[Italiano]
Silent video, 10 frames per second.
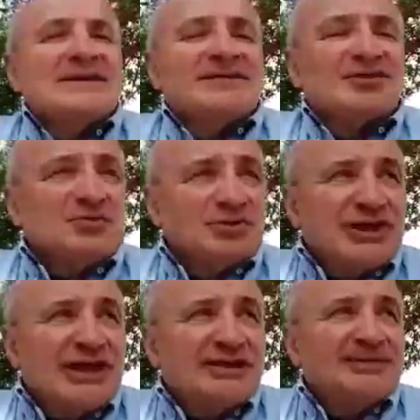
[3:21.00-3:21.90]
devo
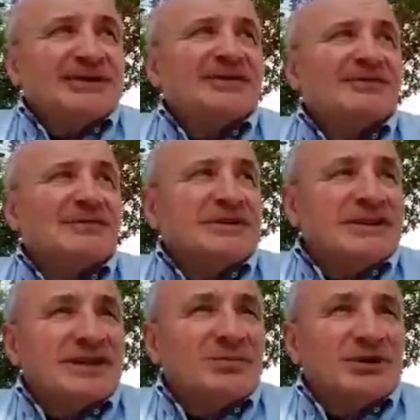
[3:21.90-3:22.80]
sposarmi, devo
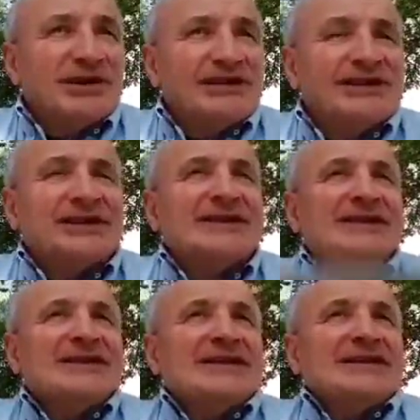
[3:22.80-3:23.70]
diventare prete,
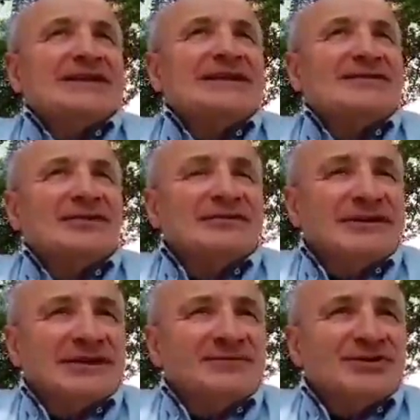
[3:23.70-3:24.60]
devo
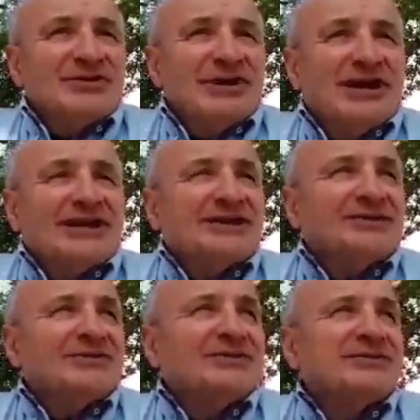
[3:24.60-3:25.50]
diventare
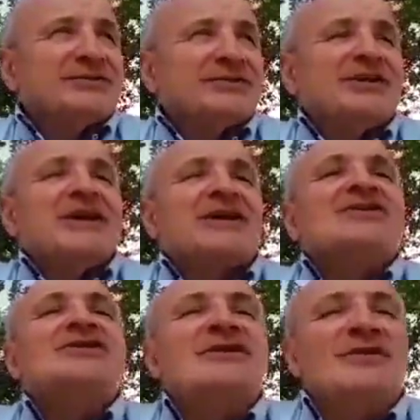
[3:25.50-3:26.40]
missionario,
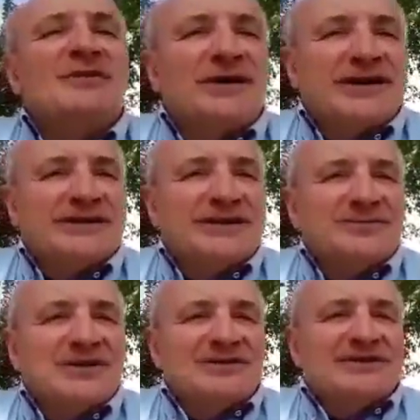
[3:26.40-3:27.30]
cosa devo fare della
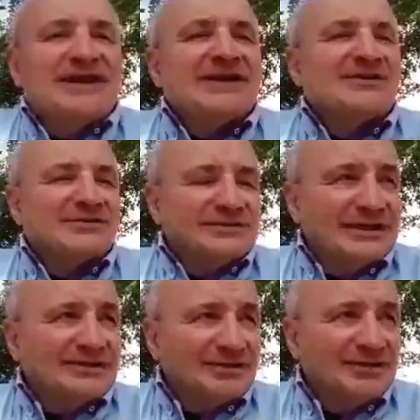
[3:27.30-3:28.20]
mia vita? Ecco,
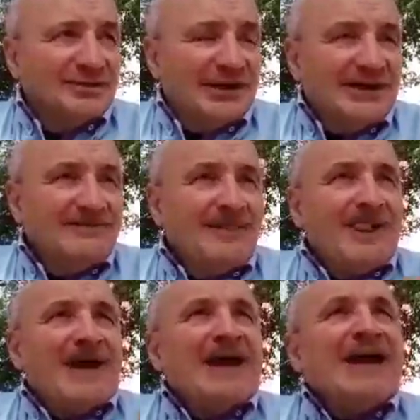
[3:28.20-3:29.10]
dentro di me.
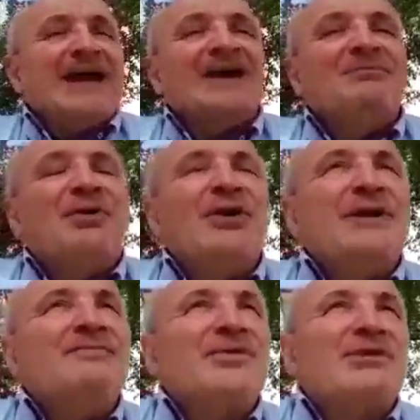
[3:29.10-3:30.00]
E
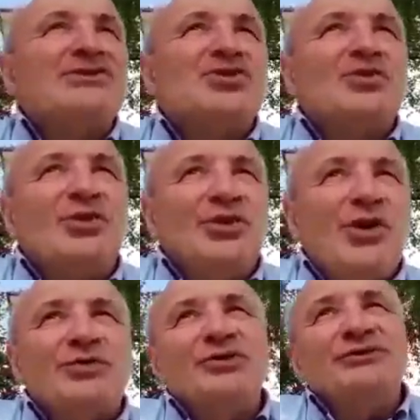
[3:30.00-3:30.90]
poi questo
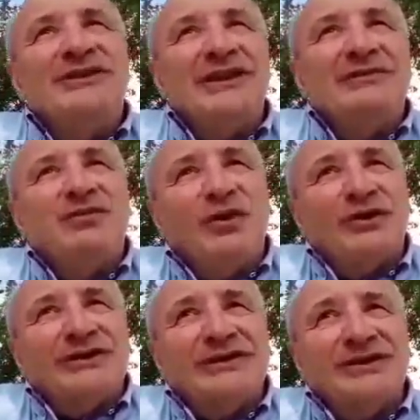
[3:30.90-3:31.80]
colloquio
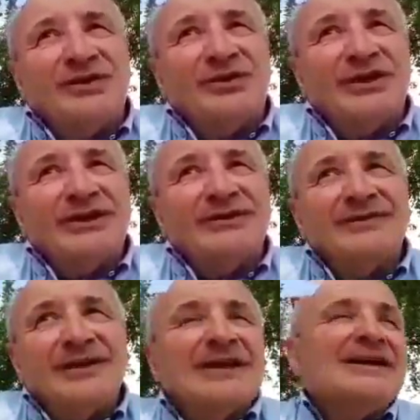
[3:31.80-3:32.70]
fuori di noi,
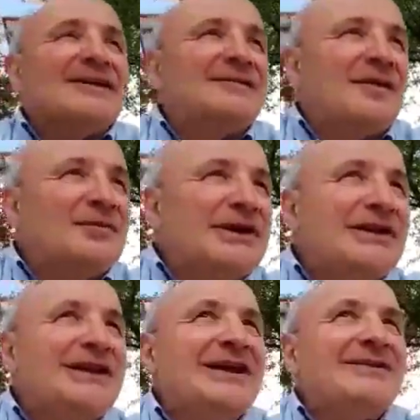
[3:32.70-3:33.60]
in
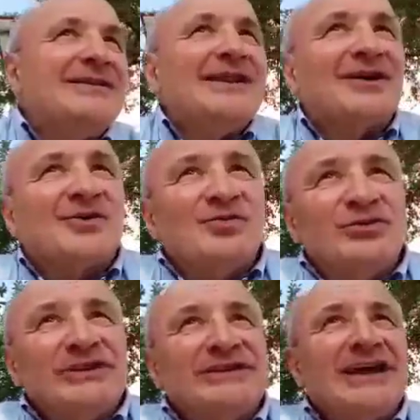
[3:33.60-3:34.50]
famiglia, nella
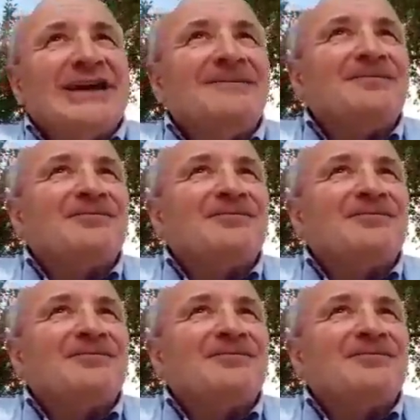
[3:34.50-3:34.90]
comunità,